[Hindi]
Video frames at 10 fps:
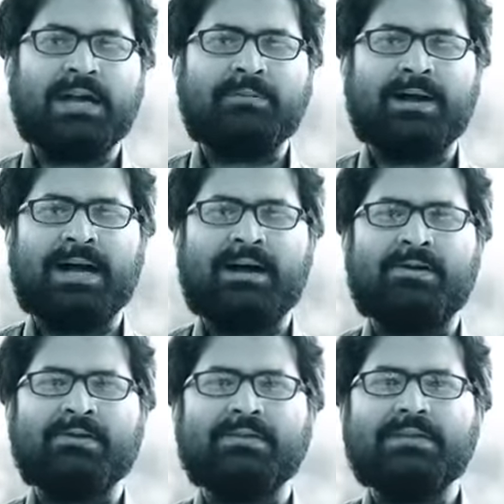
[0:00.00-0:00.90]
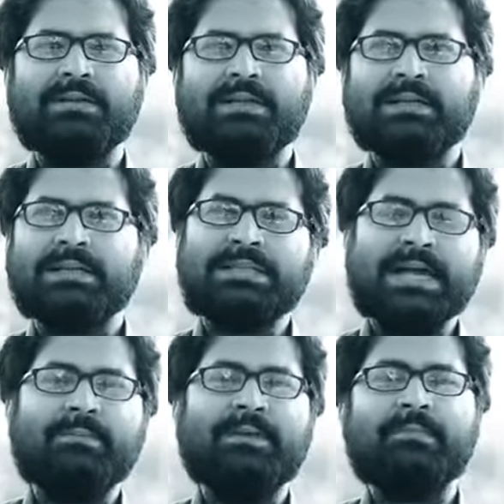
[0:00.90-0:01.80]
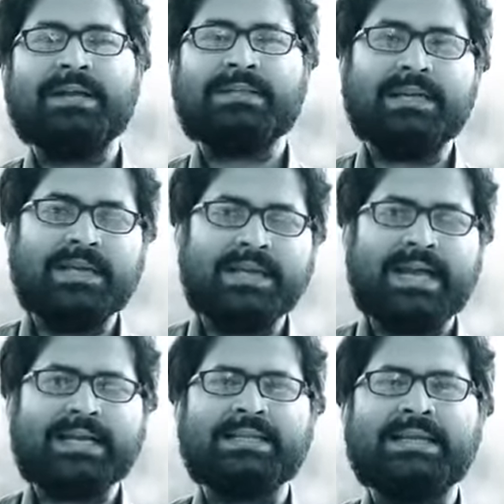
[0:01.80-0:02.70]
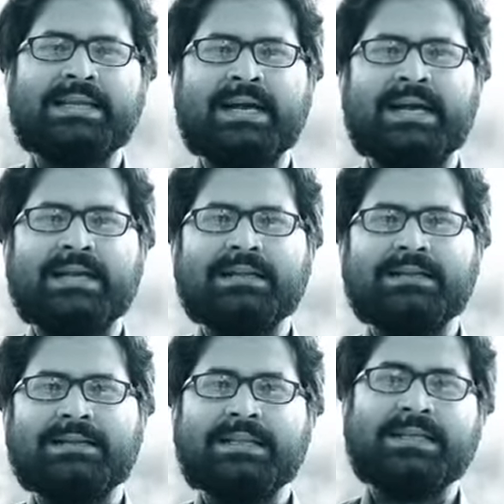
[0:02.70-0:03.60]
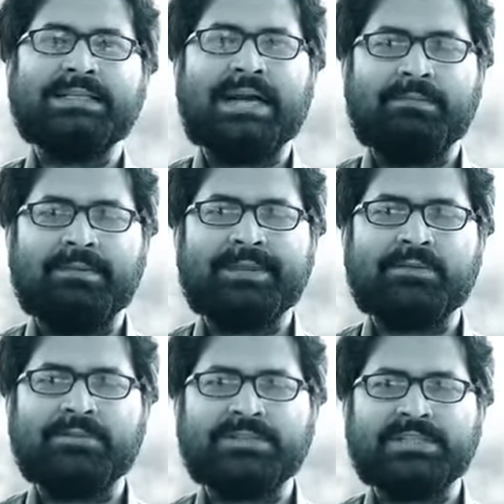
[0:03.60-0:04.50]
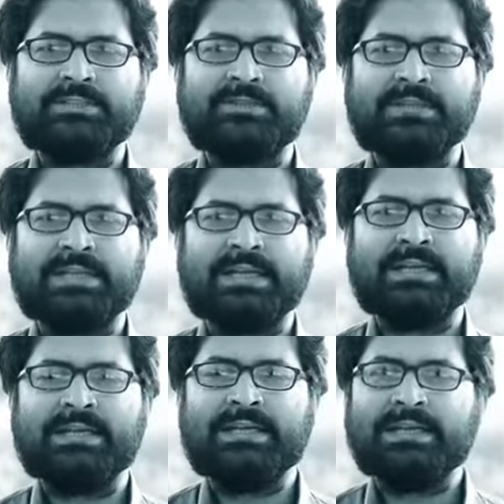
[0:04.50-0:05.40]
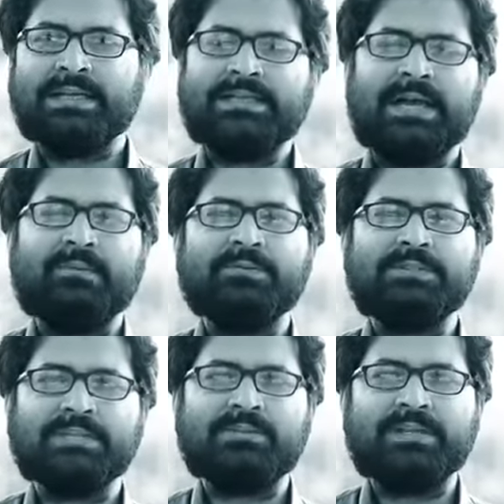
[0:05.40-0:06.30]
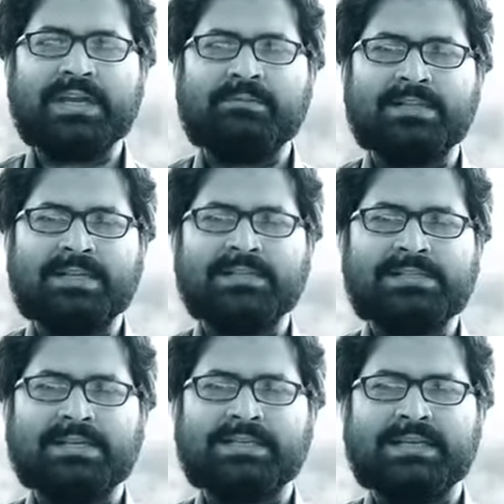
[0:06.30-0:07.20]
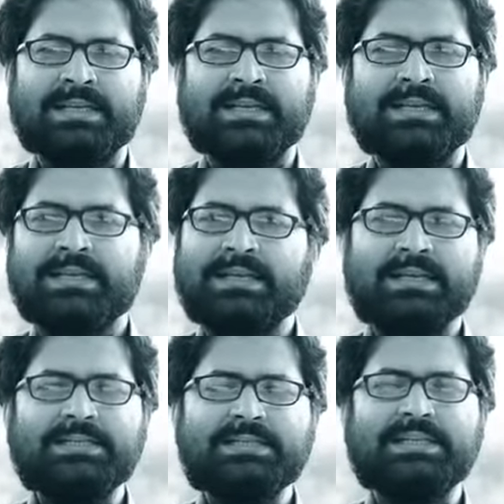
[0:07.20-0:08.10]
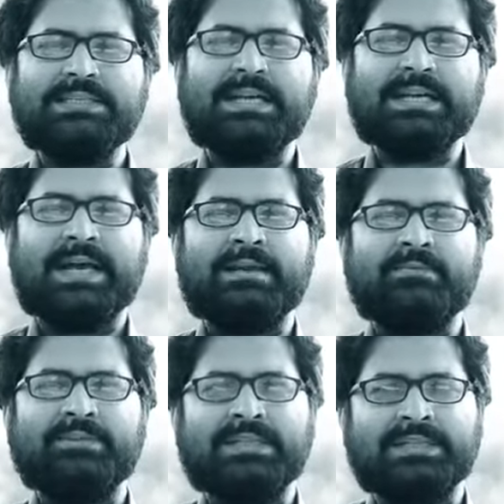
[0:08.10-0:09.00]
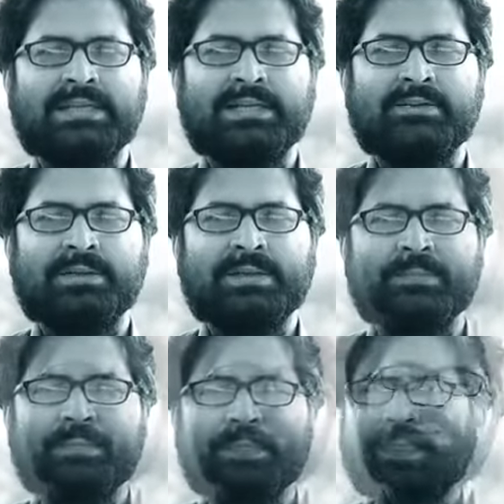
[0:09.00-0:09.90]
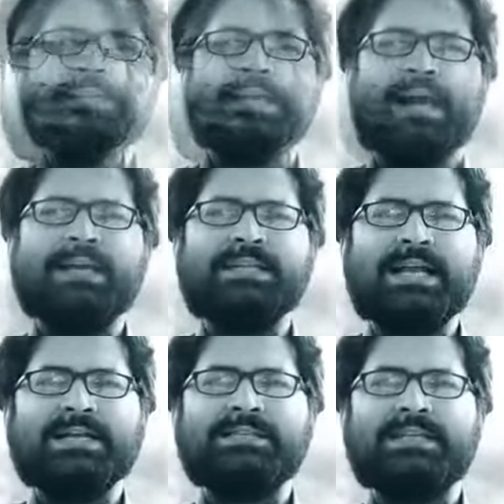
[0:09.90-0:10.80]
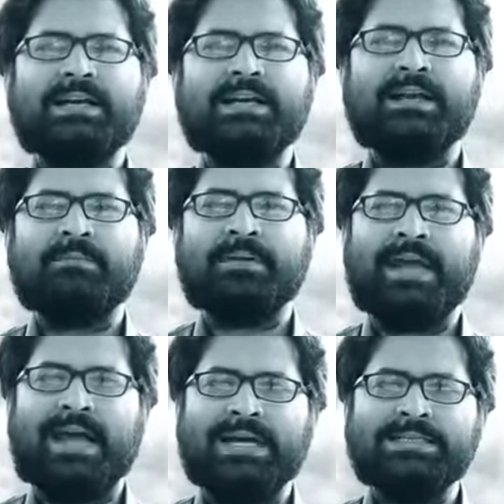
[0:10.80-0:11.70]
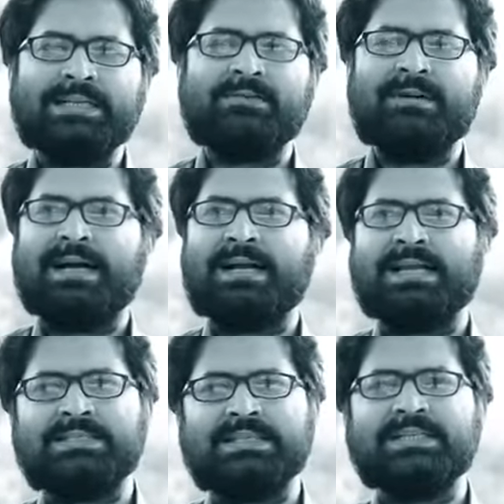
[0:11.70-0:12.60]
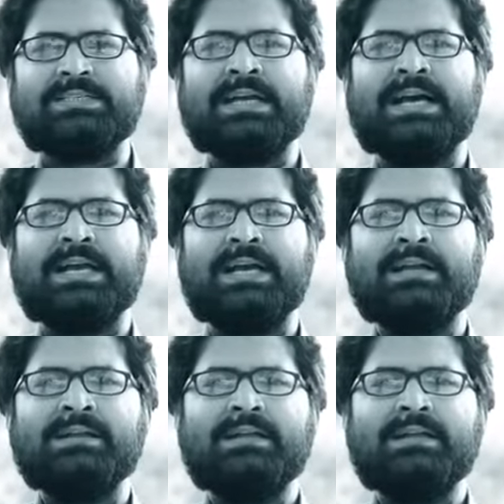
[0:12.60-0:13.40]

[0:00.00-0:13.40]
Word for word: का अभाव किताबें मैं दिल्ली आके देखा कि किताबें भी कोई चीज़ होती हैं किताबों से दुनिया बदल सकती हैं इसकी जानकारी मुझे दिल्ली हुई पत्रकारिता की जर्नी हमने आज अखबार राष्ट्रीय सहारा